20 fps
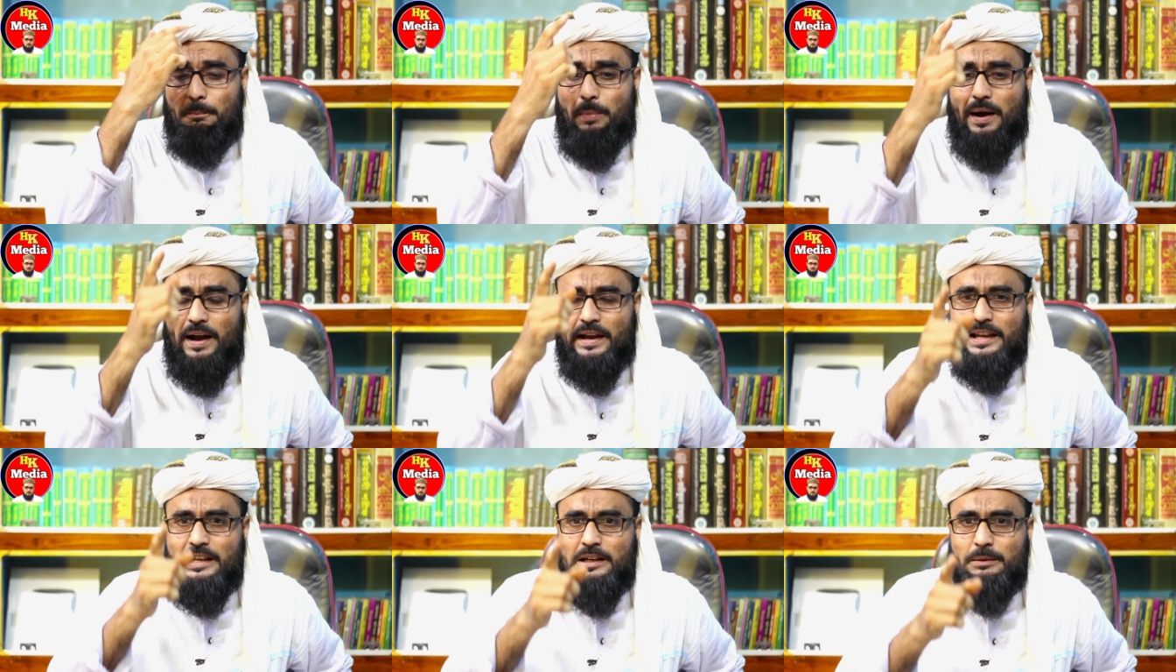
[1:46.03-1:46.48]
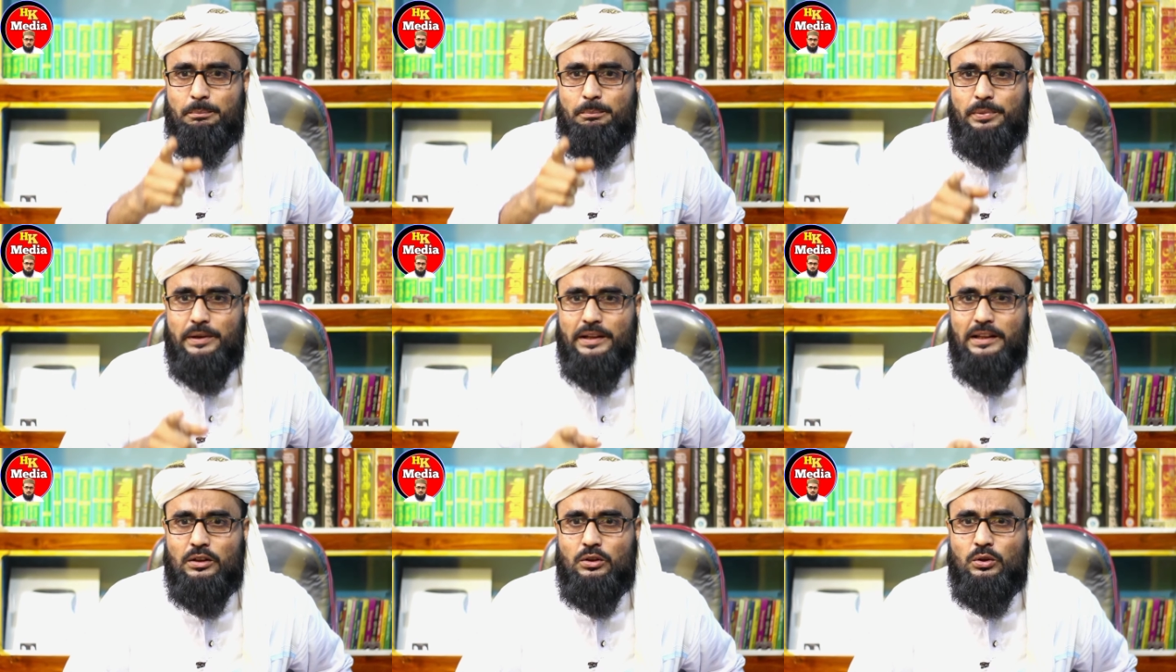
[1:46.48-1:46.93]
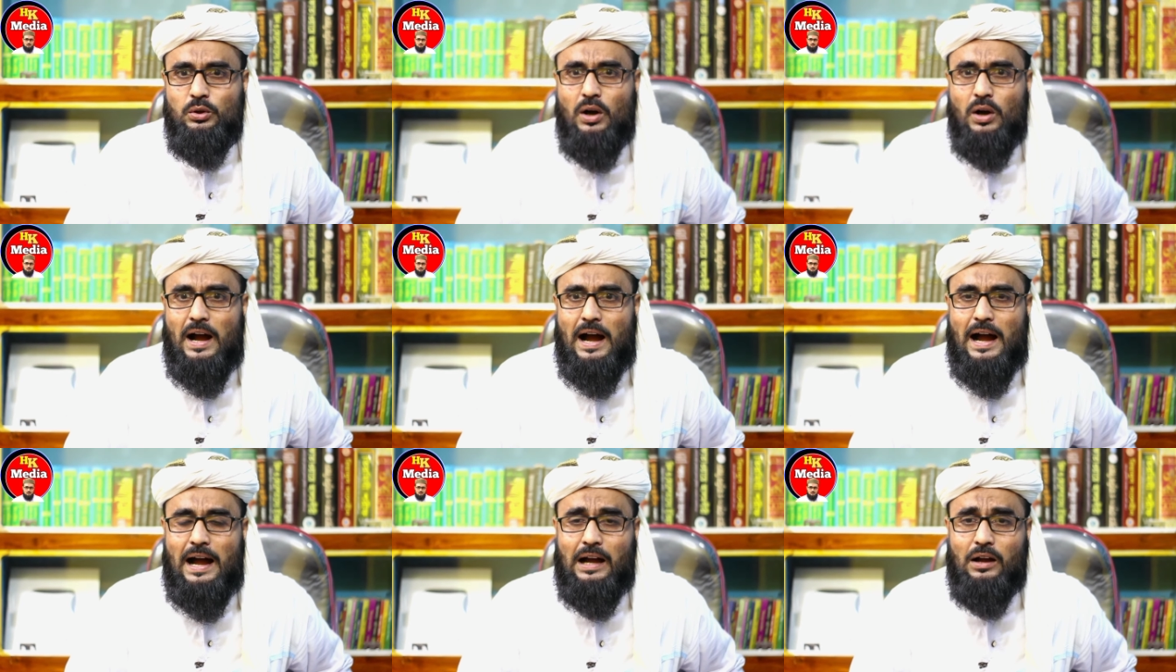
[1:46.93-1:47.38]
পায়ের বৃদ্ধ
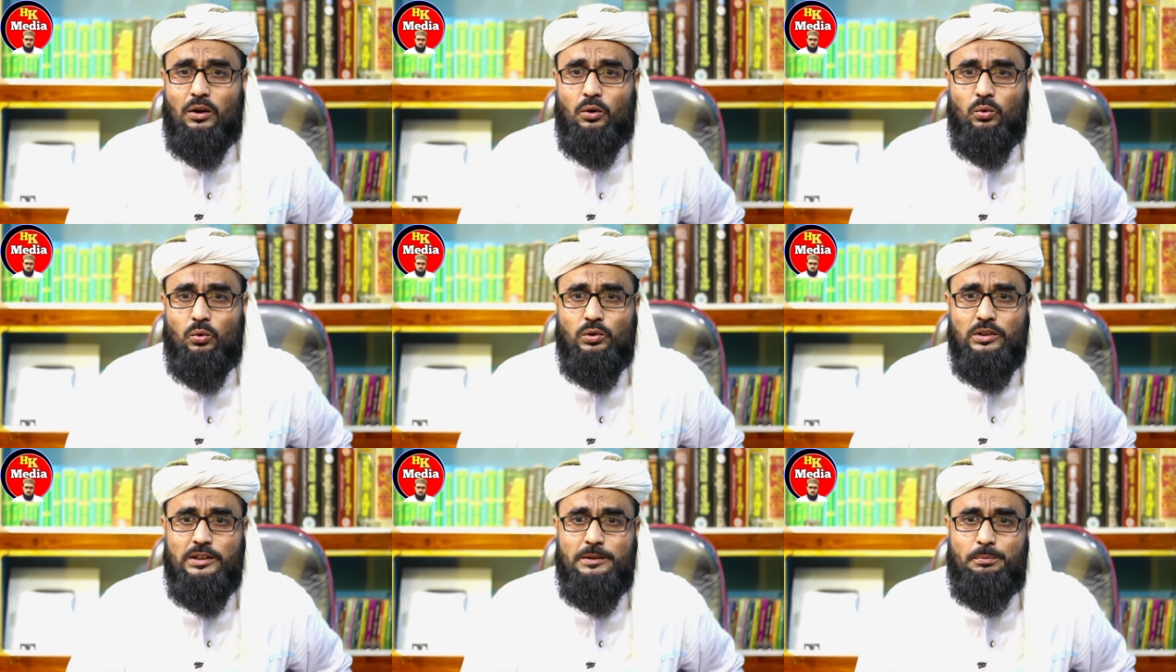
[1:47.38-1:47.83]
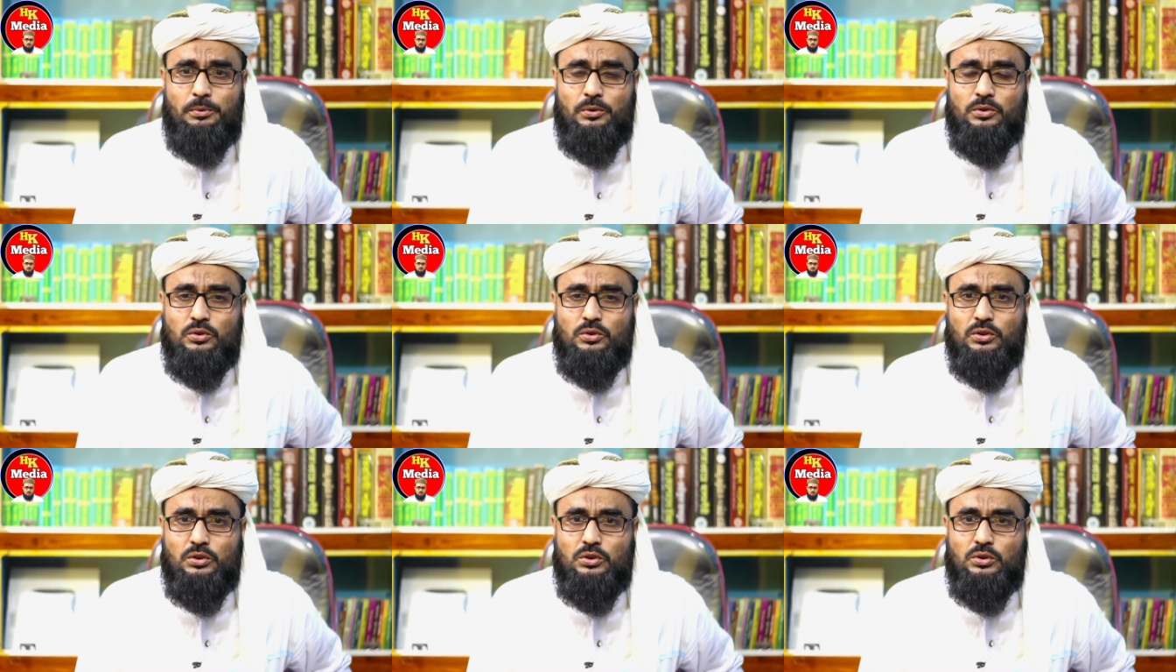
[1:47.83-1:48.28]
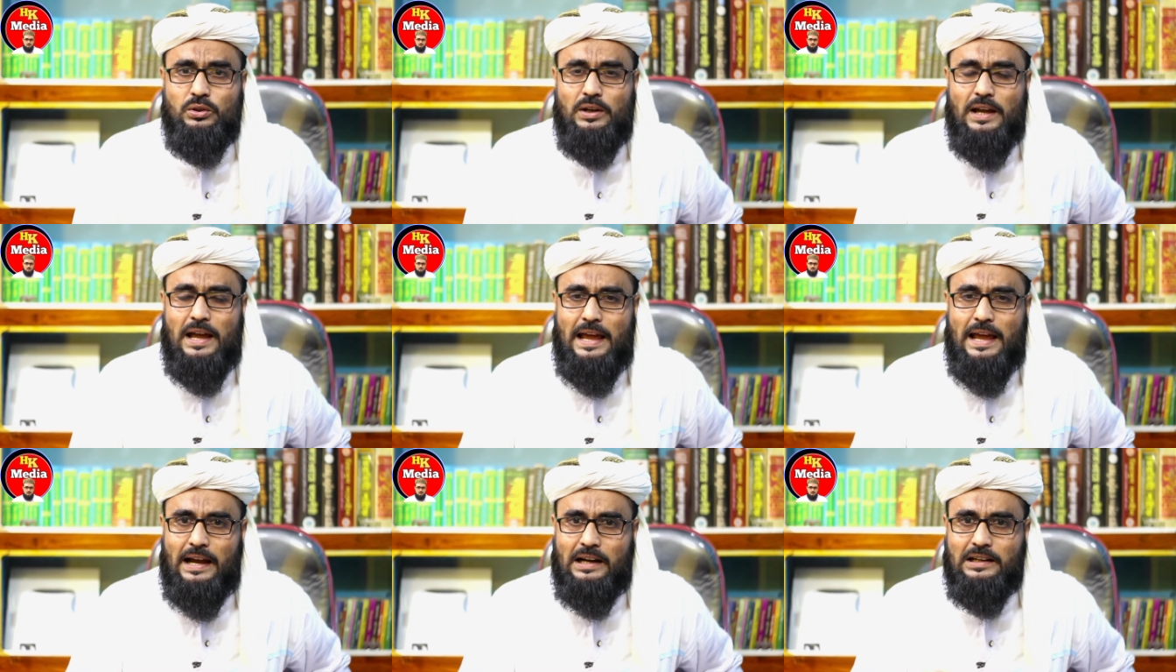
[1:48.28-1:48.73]
আঙ্গুলি পর্যন্ত
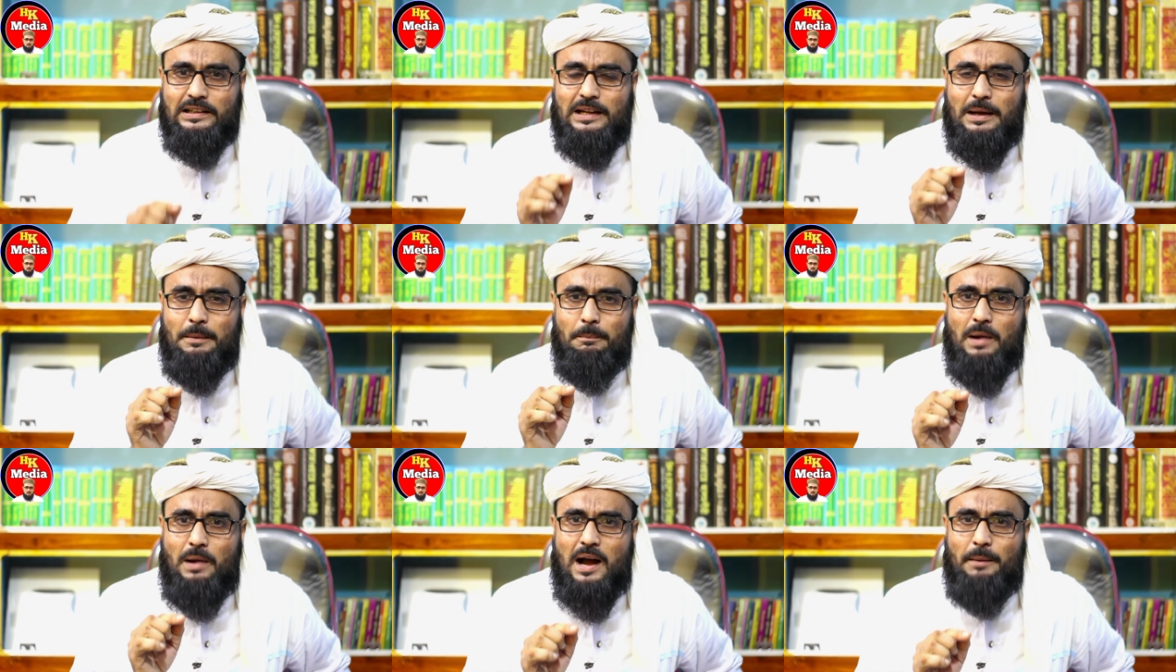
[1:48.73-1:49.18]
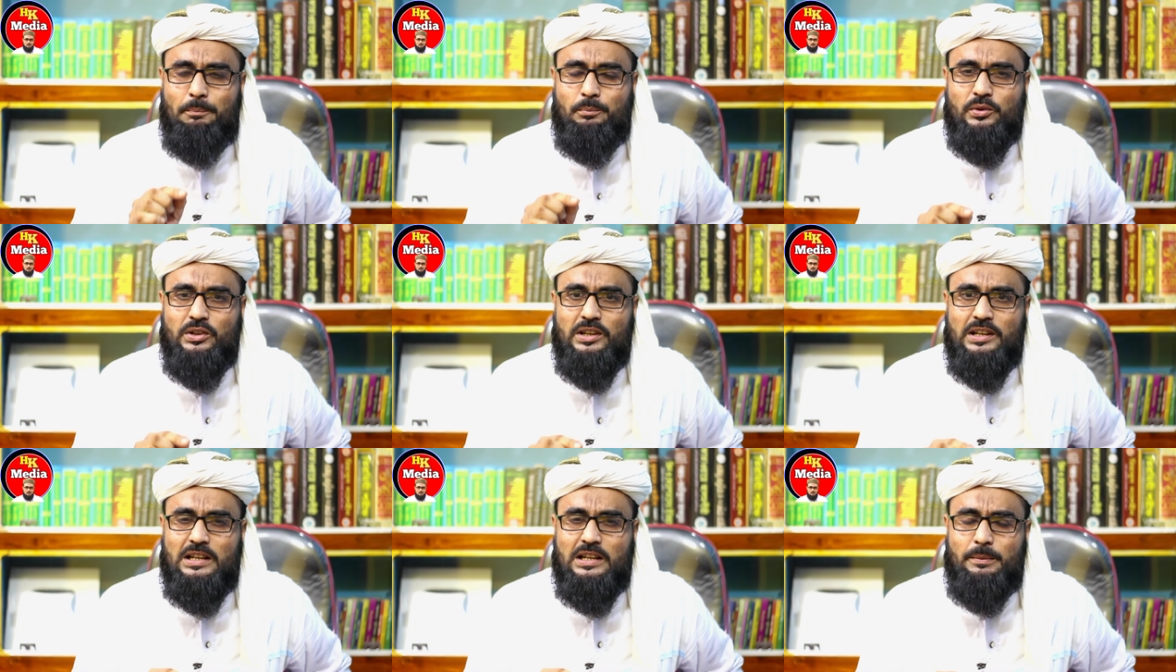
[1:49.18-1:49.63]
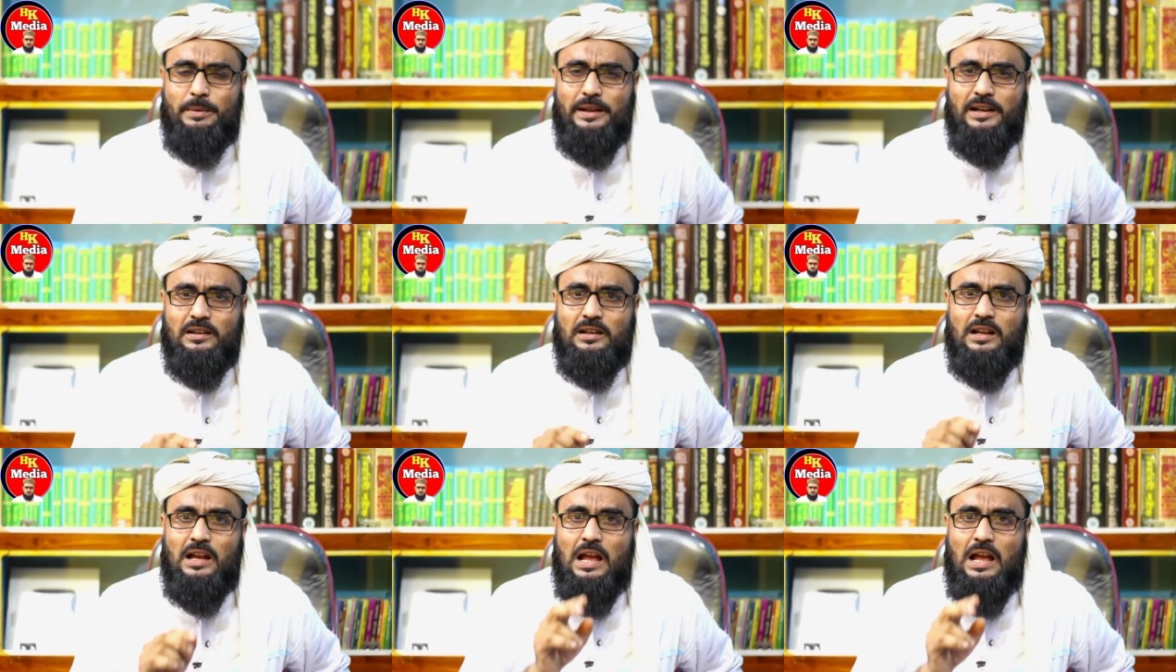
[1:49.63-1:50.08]
একটা মাপ নিয়ে
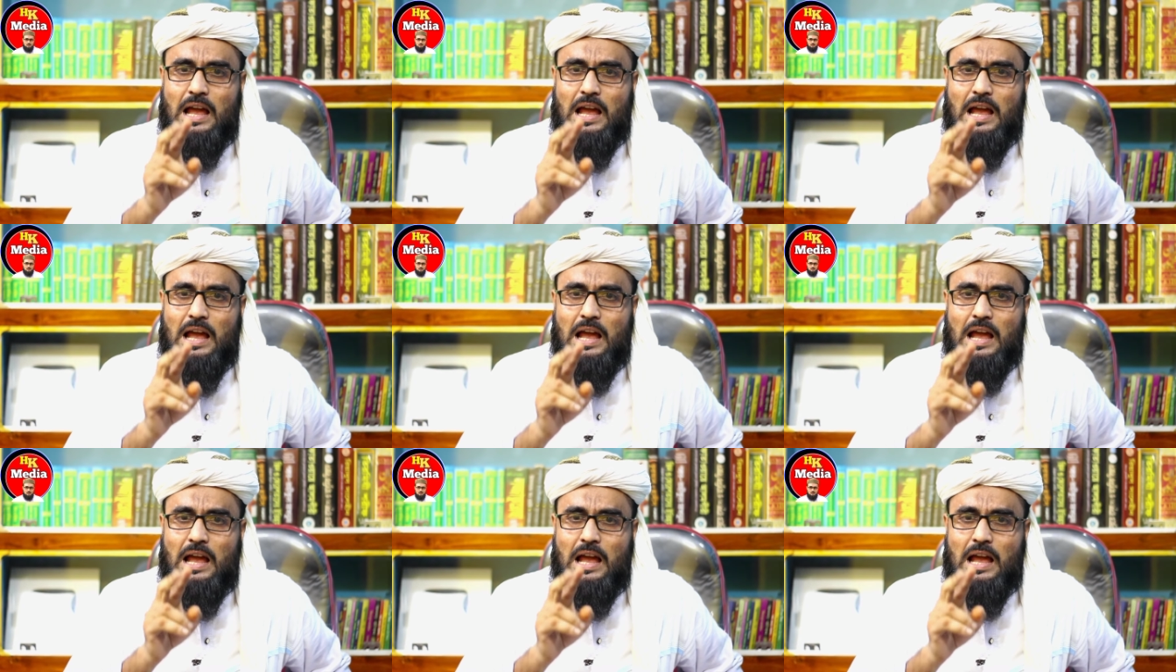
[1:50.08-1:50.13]
নেবেন